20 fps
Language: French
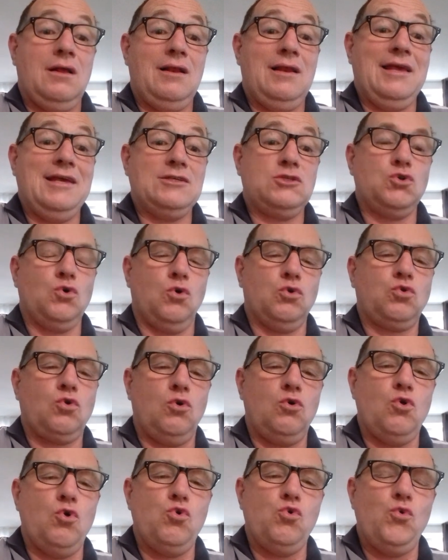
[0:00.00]
Les autres
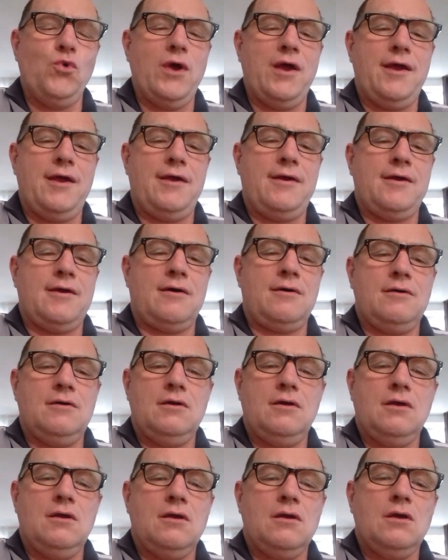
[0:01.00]
le huèrent.
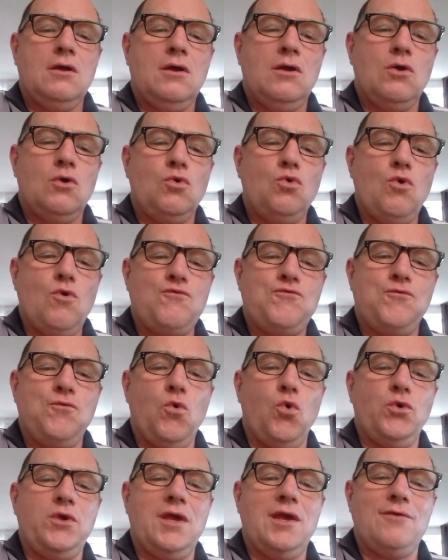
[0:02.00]
Le
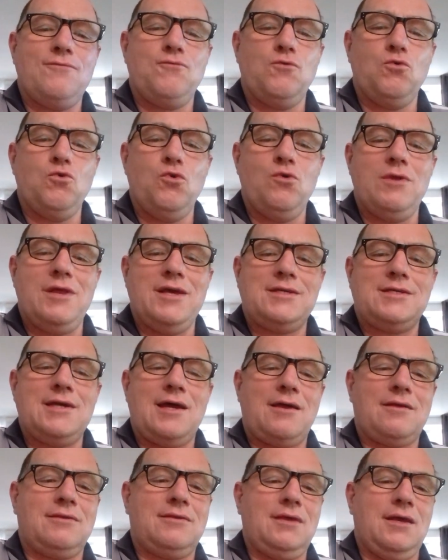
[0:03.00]
fourrier voulut
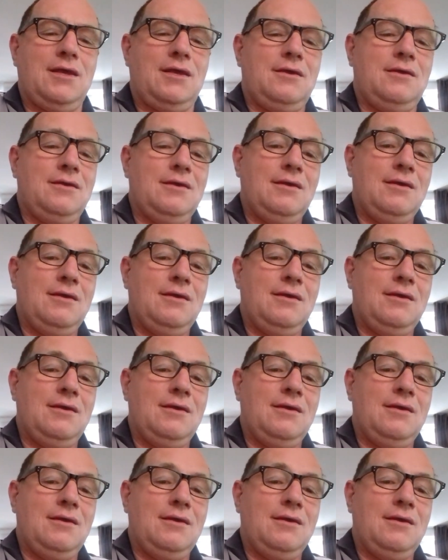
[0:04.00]
l'écarter,